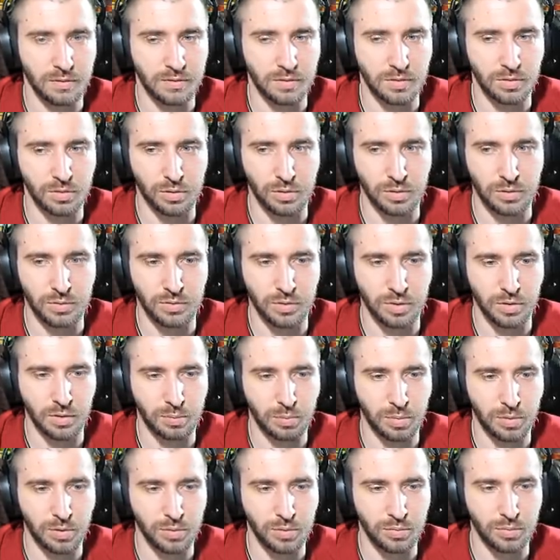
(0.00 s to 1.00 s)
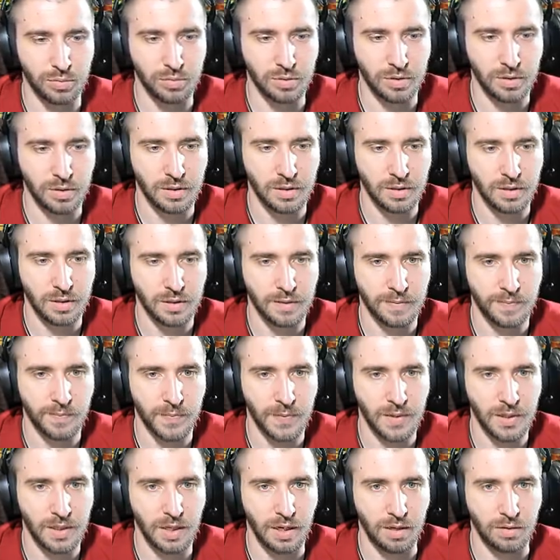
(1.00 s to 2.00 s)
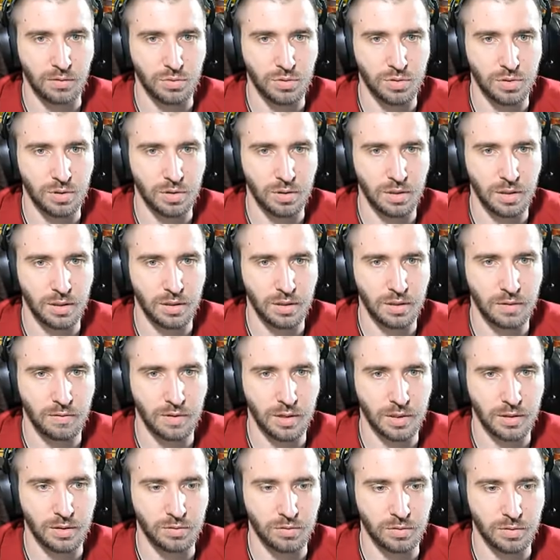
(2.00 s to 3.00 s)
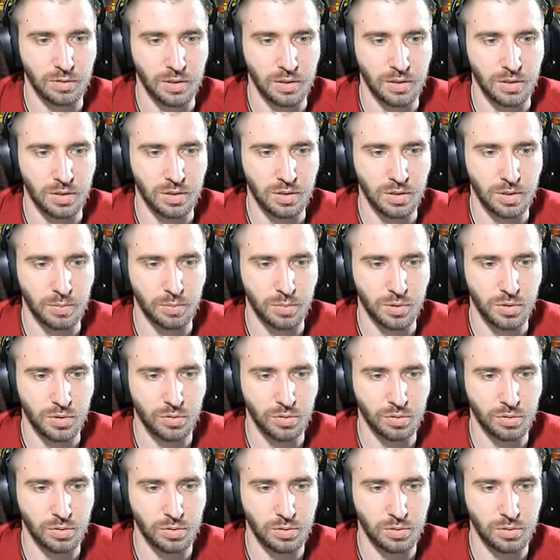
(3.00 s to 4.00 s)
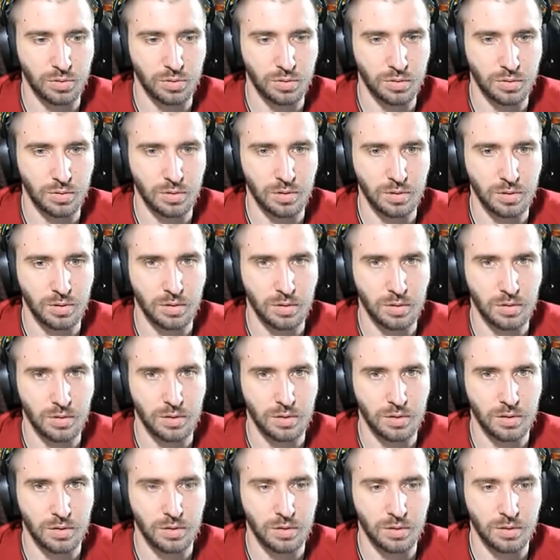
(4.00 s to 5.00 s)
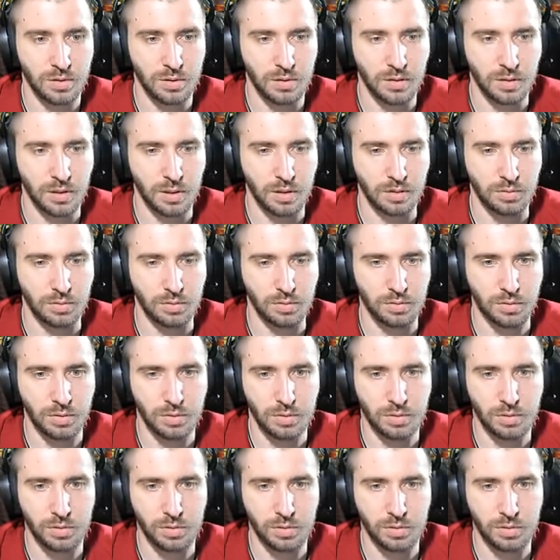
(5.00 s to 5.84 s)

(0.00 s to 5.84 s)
все, и все и пройдут. Так, очень далековато он, конечно, пошел. Да, тут,